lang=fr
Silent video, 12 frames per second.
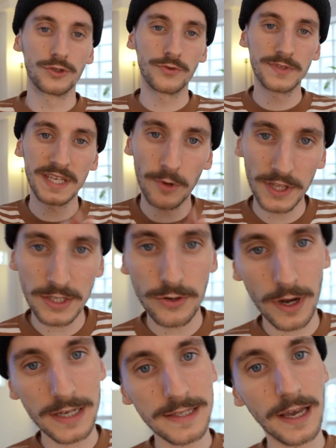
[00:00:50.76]
je vous ai demandé
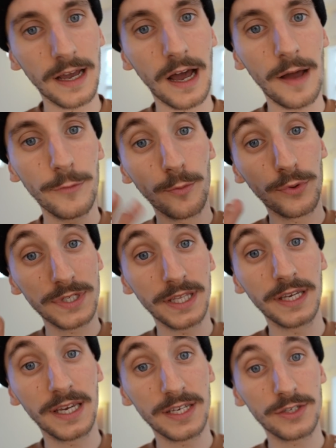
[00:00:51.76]
sur Instagram de me poser
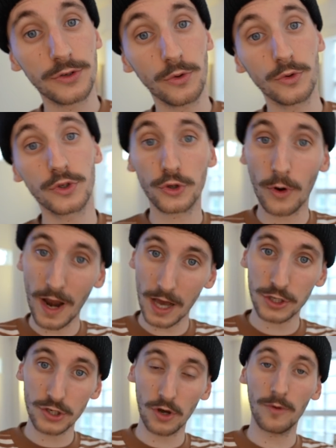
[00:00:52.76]
des questions sur
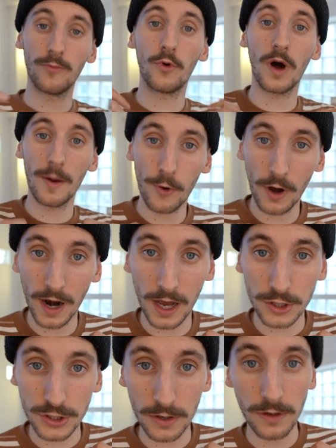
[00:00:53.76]
l'argent, mon rapport à
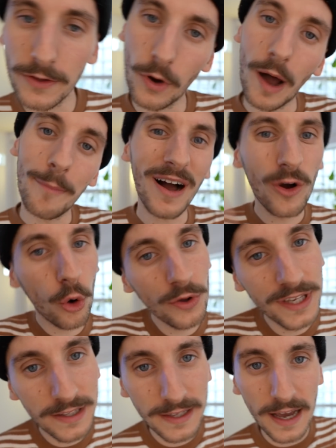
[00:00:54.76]
l'argent. Il n'y aura pas un gros
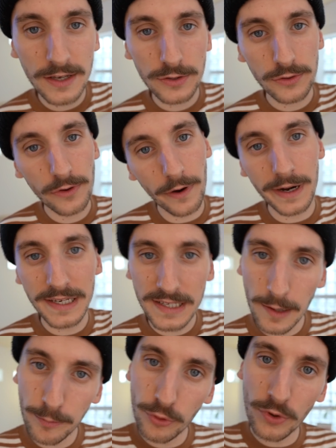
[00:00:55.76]
détail sur les
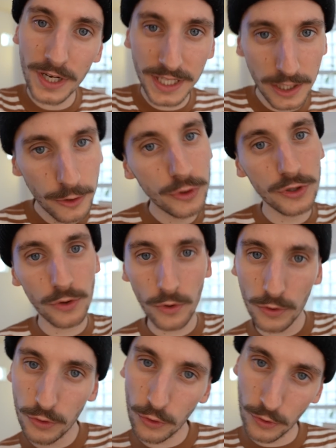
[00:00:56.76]
impôts, les
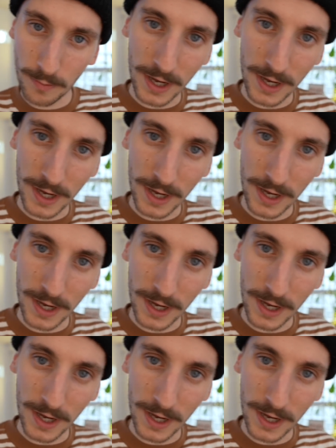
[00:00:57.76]
déductions, trucs,